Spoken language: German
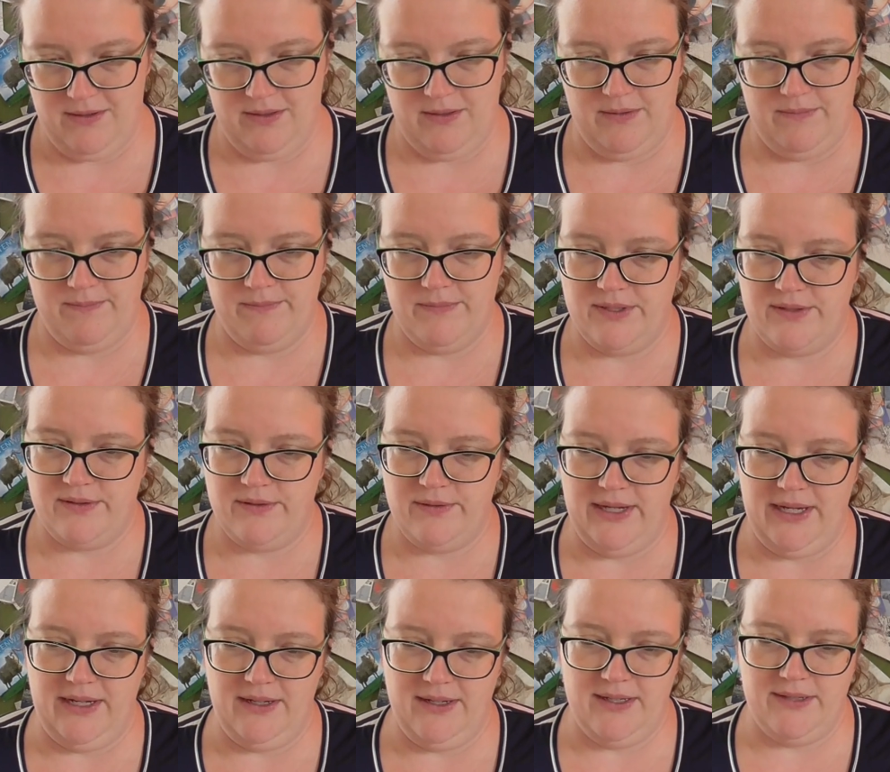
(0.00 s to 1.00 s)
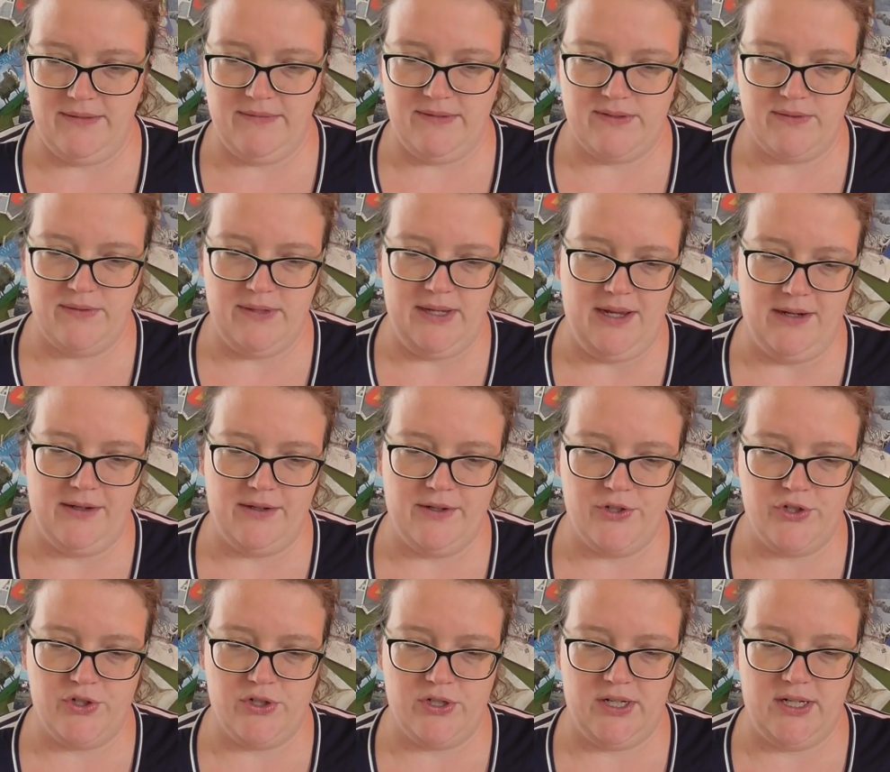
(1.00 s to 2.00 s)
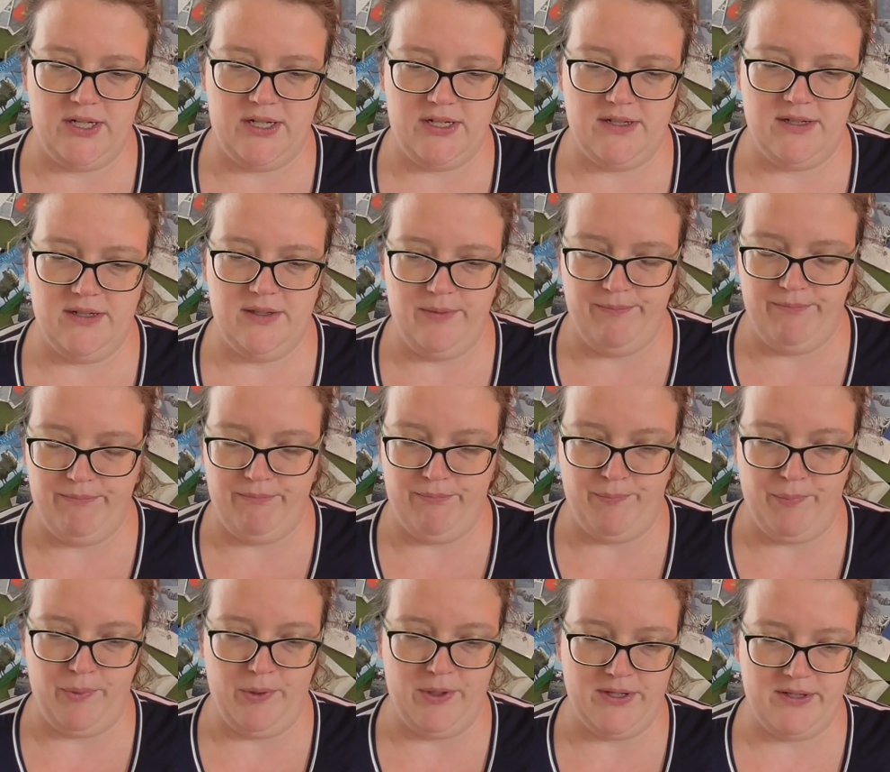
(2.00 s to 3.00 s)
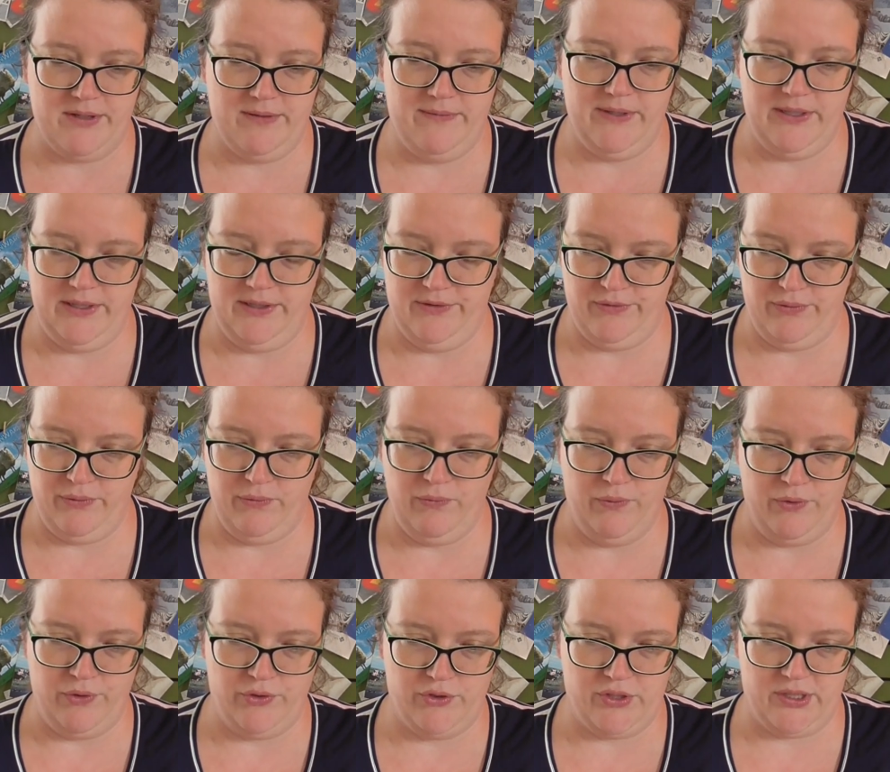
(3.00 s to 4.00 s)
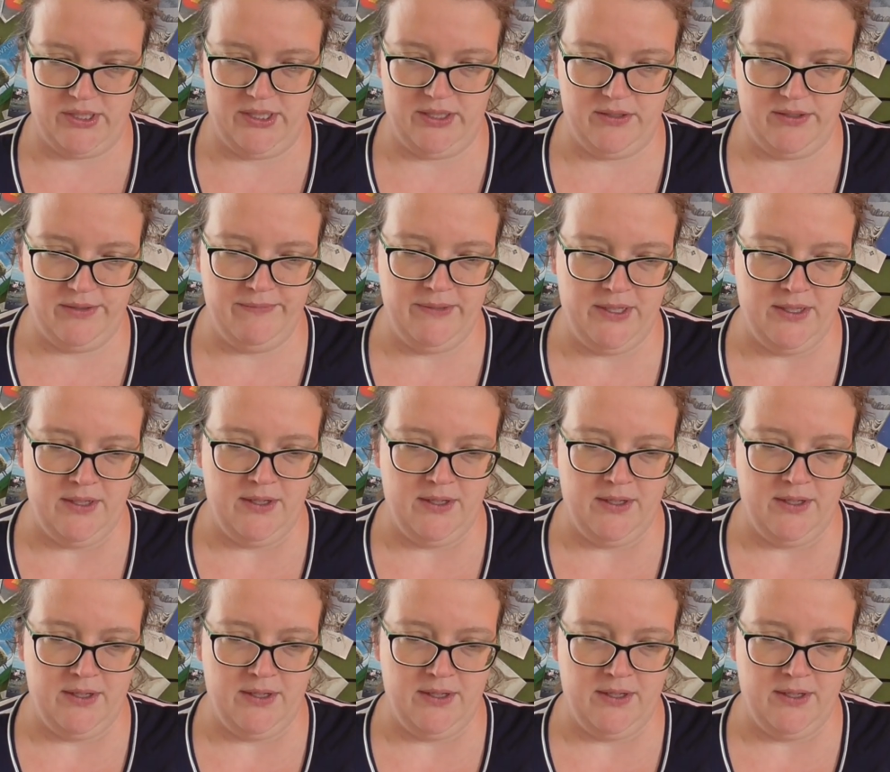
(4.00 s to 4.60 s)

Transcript: Ähm, so ähnlich wie so eine angestrickte Borte, wenn ihr ein Tuch strickt.